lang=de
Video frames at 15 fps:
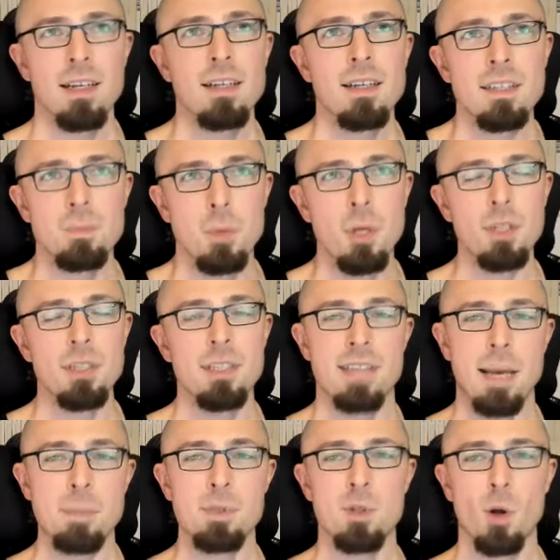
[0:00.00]
ich möchte nicht
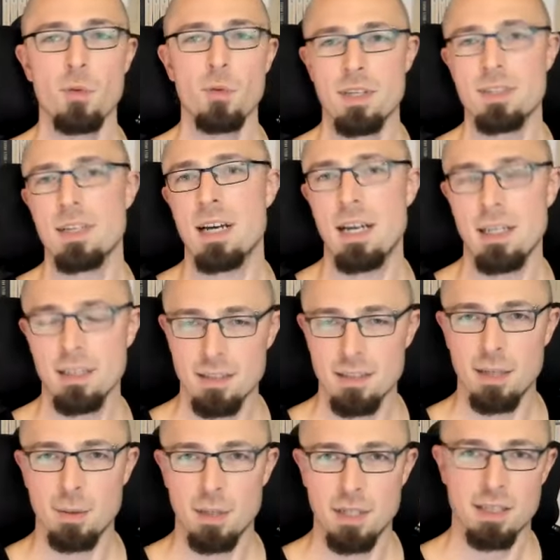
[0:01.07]
Selbstläufer sagen,
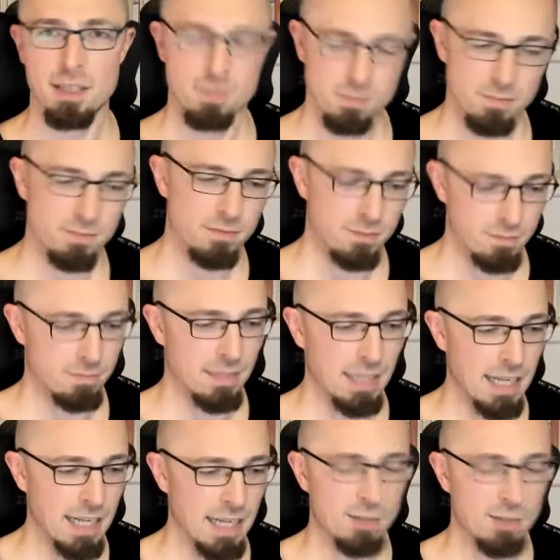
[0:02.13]
aber man
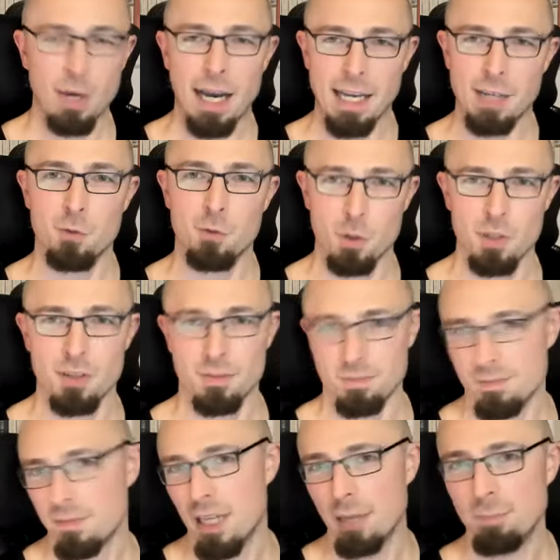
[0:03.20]
hat so
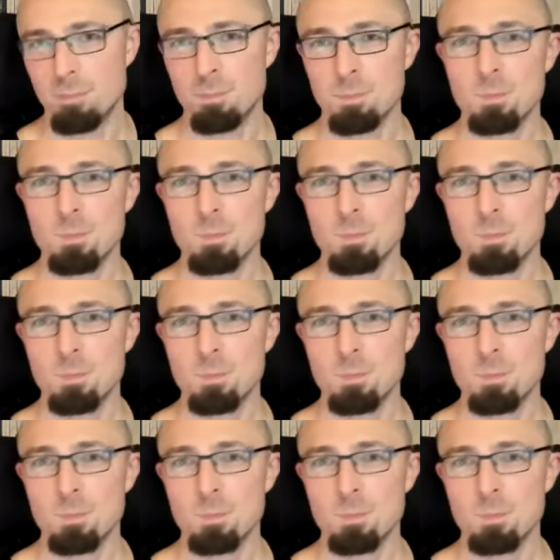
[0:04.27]
reingefunden, ja.